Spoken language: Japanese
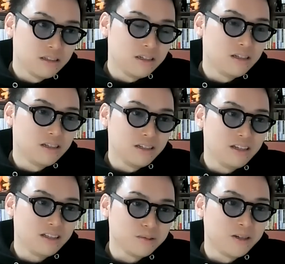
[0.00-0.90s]
ああ、
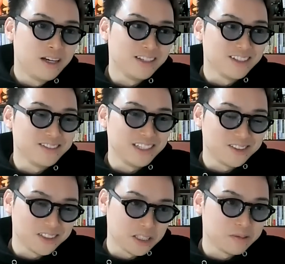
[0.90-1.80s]
A8 モバイルの
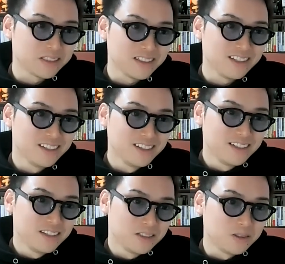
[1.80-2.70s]
アフィリエイト使ってましたね。
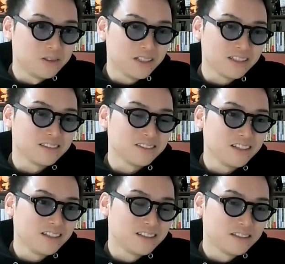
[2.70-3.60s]
そう、あったんです
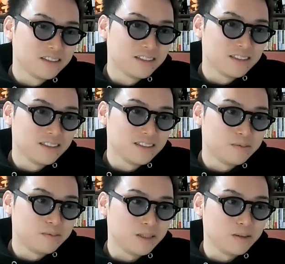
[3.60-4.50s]
よね。
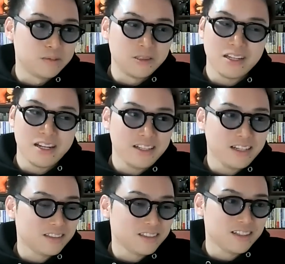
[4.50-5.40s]
まあ僕は代理
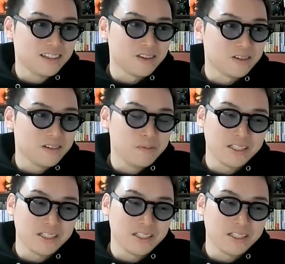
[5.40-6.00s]
店で使ってたけど、